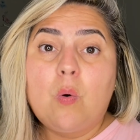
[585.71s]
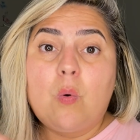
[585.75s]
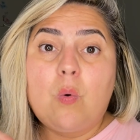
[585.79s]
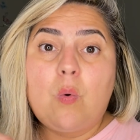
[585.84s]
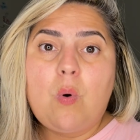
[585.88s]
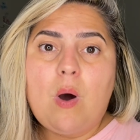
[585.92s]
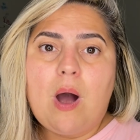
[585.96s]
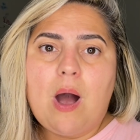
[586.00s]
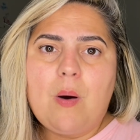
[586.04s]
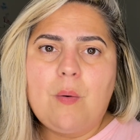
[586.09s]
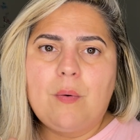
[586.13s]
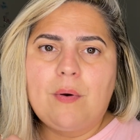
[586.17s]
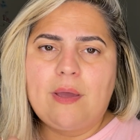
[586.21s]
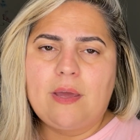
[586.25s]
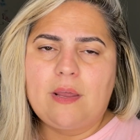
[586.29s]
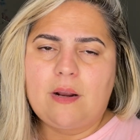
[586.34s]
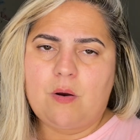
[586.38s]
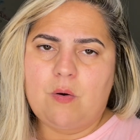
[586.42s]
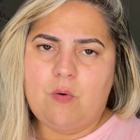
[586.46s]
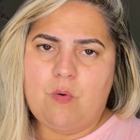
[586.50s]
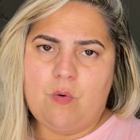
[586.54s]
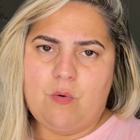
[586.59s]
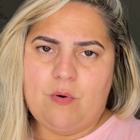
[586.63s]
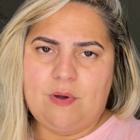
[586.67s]

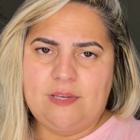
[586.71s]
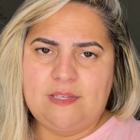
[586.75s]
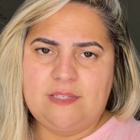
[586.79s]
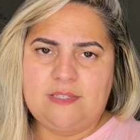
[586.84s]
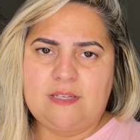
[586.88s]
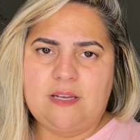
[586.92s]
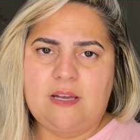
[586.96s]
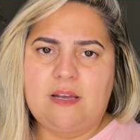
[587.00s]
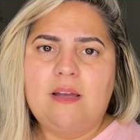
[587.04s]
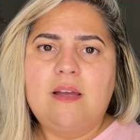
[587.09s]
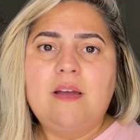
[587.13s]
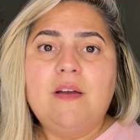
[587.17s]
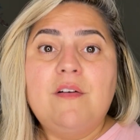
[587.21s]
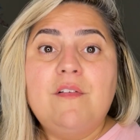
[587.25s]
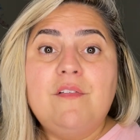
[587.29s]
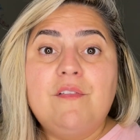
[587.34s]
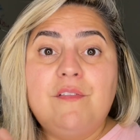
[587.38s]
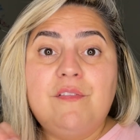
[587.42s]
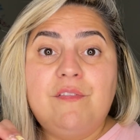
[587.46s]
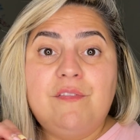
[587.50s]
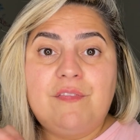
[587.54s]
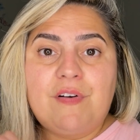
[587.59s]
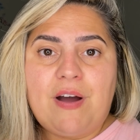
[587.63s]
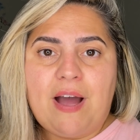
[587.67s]
qualquer coisa,
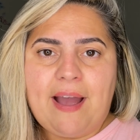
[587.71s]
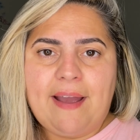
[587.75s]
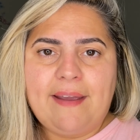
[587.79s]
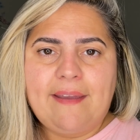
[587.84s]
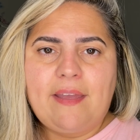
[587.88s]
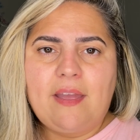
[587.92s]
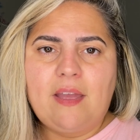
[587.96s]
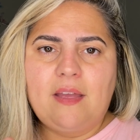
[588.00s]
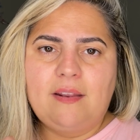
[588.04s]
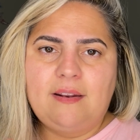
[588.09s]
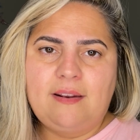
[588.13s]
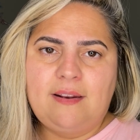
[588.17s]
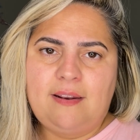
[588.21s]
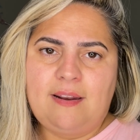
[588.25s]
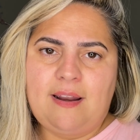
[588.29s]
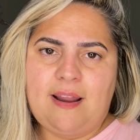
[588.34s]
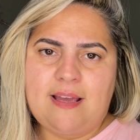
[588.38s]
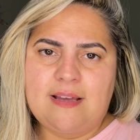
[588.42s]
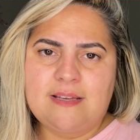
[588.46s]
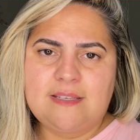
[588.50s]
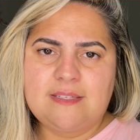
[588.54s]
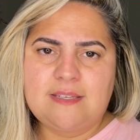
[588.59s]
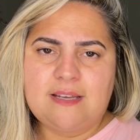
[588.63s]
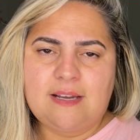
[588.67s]
vai
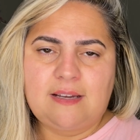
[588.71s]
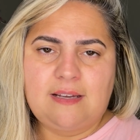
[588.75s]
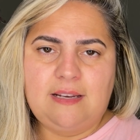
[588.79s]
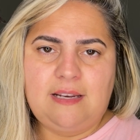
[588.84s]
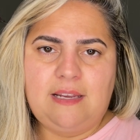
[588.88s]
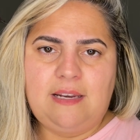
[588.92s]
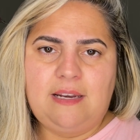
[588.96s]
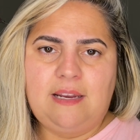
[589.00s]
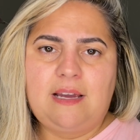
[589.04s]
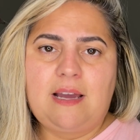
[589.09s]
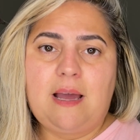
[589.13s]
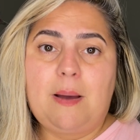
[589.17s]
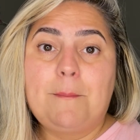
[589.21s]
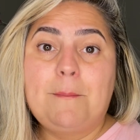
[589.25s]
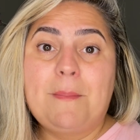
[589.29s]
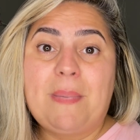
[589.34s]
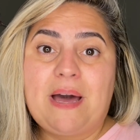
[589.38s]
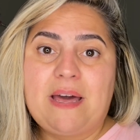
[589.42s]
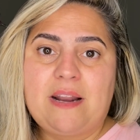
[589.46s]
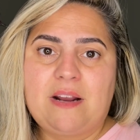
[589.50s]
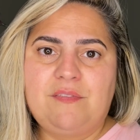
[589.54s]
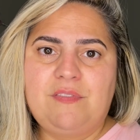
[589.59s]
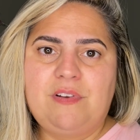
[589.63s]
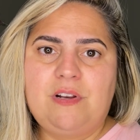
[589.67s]
nessa clínica
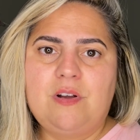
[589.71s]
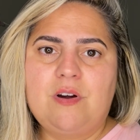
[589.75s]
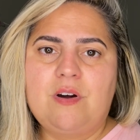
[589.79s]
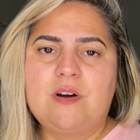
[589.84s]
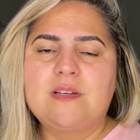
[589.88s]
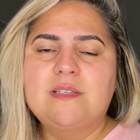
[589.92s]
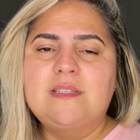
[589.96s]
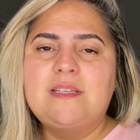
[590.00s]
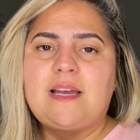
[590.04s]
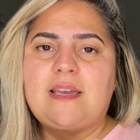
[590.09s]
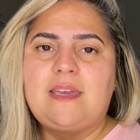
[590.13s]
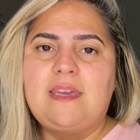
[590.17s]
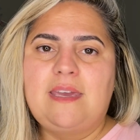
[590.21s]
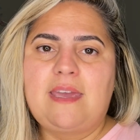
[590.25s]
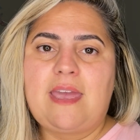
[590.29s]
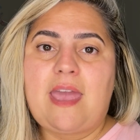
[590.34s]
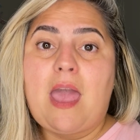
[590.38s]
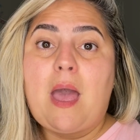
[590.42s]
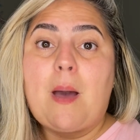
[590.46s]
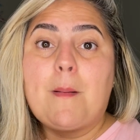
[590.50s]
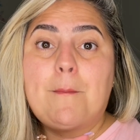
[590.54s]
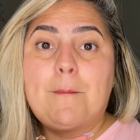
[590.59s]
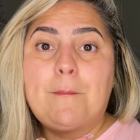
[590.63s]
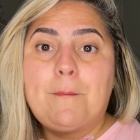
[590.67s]
maravilhosa que
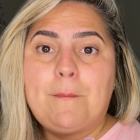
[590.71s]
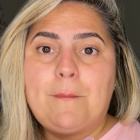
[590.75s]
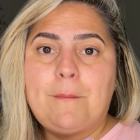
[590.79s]
é a